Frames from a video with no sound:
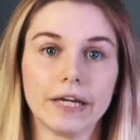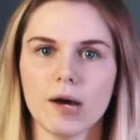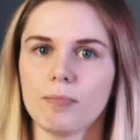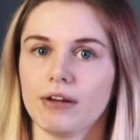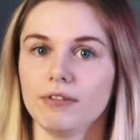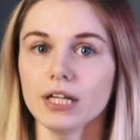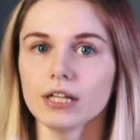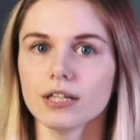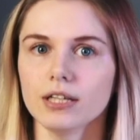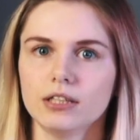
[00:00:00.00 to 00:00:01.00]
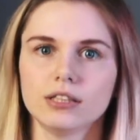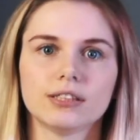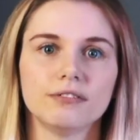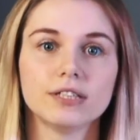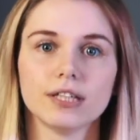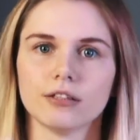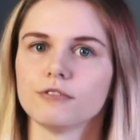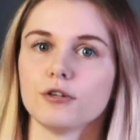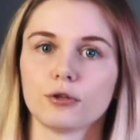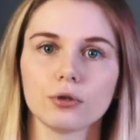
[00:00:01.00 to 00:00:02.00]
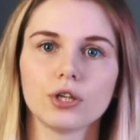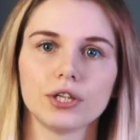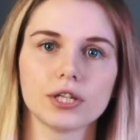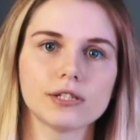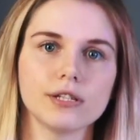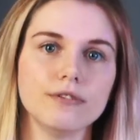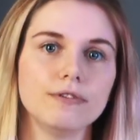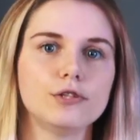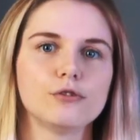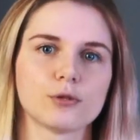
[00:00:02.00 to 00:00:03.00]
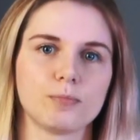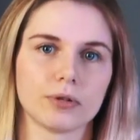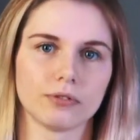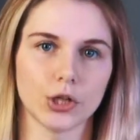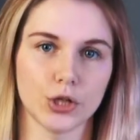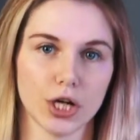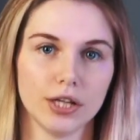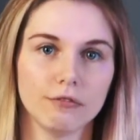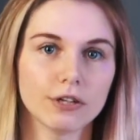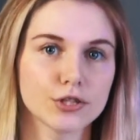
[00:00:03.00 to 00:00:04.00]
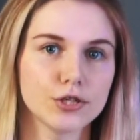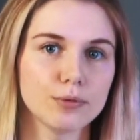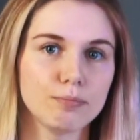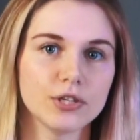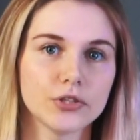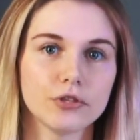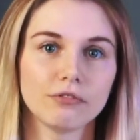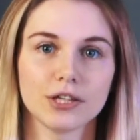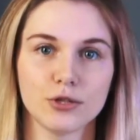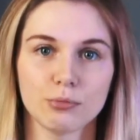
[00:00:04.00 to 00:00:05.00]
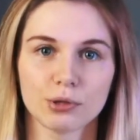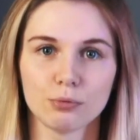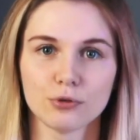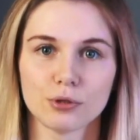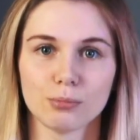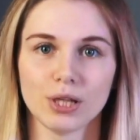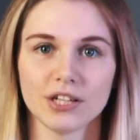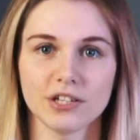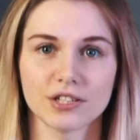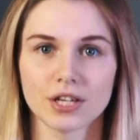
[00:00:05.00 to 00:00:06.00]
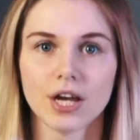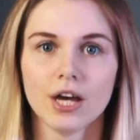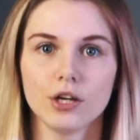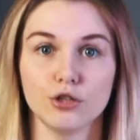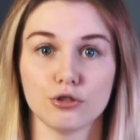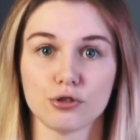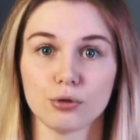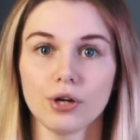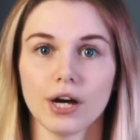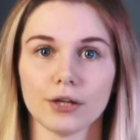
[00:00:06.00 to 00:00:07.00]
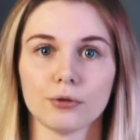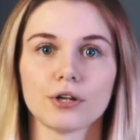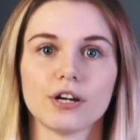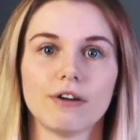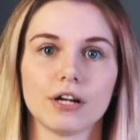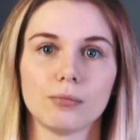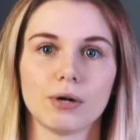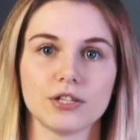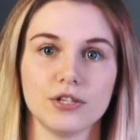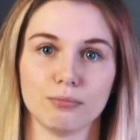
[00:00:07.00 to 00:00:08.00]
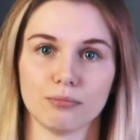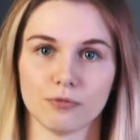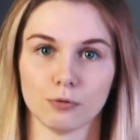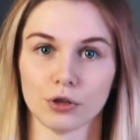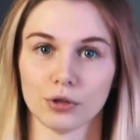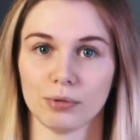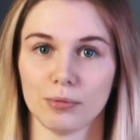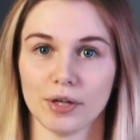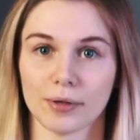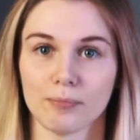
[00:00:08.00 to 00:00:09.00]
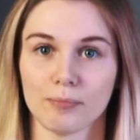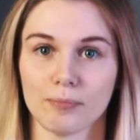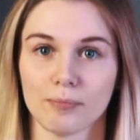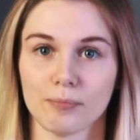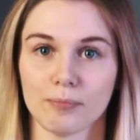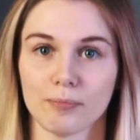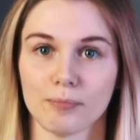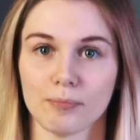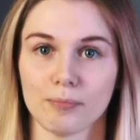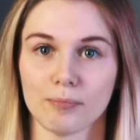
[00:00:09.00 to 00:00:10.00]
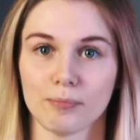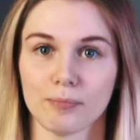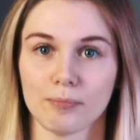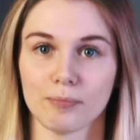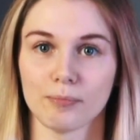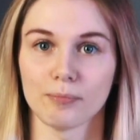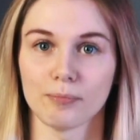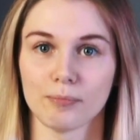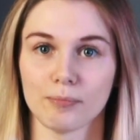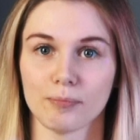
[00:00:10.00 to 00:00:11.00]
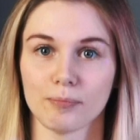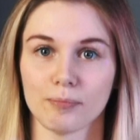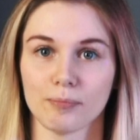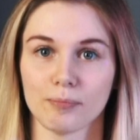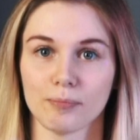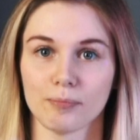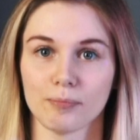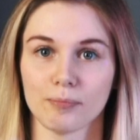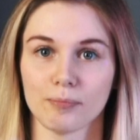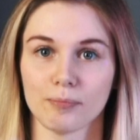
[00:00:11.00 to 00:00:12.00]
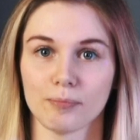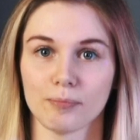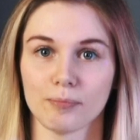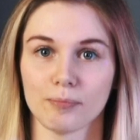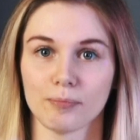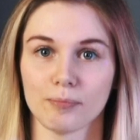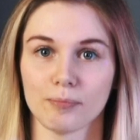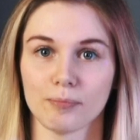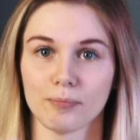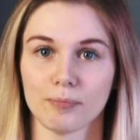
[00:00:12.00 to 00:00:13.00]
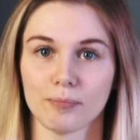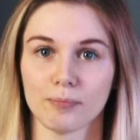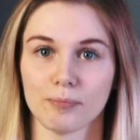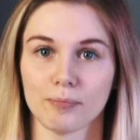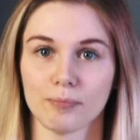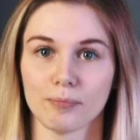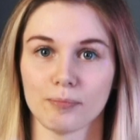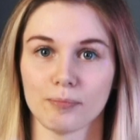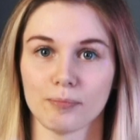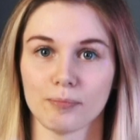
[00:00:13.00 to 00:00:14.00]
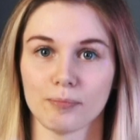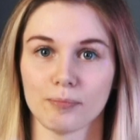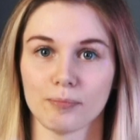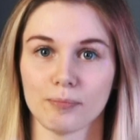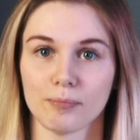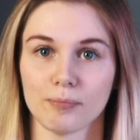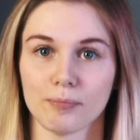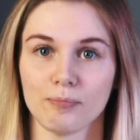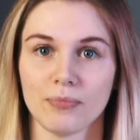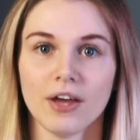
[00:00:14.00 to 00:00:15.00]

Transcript: Я проверила, и действительно в ТикТоке есть и видео с первоначальной версией песни «Владимир Путин молодец», и с той, о которой говорил Максим. Вот, например. Наш президент страну поднял! И самый новый мерин забрал!